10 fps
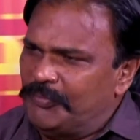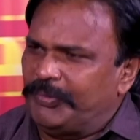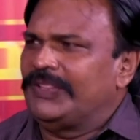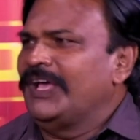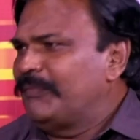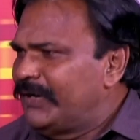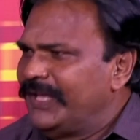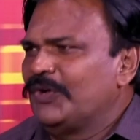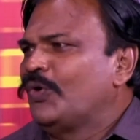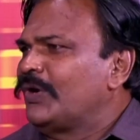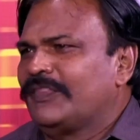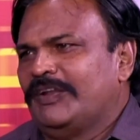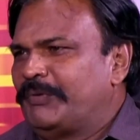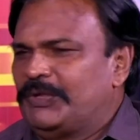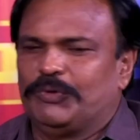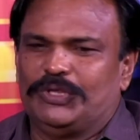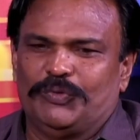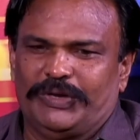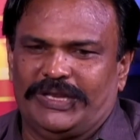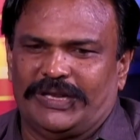பதியாமலே எங்கோ ஒரு இடத்தில் பணிபுரிந்து
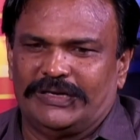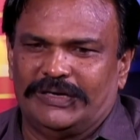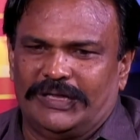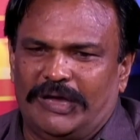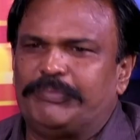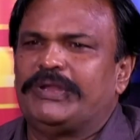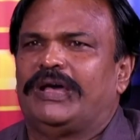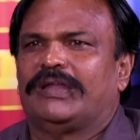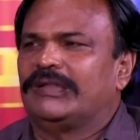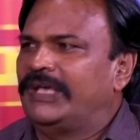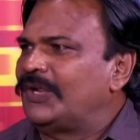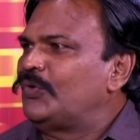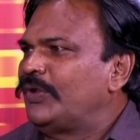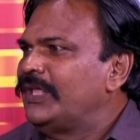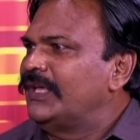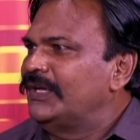வருகிறார்கள் அப்படியானால் ஏறக்குறைய